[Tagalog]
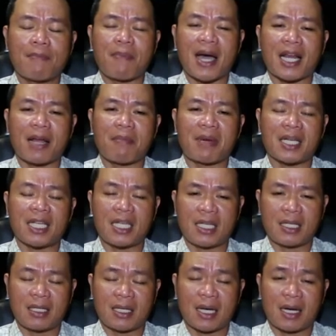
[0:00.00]
para
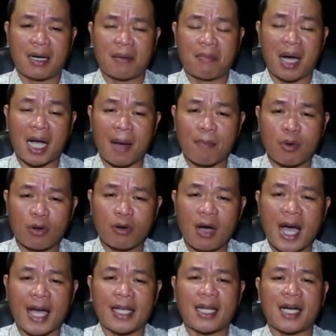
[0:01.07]
maging uh,
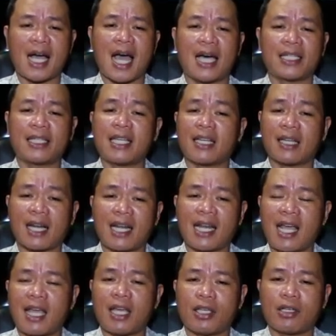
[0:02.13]
makabuluhan ang ating
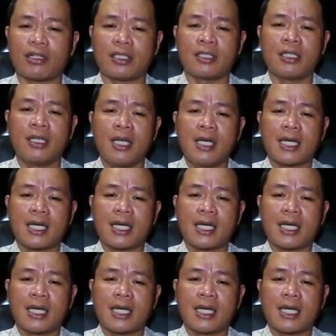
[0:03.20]
relihiyon,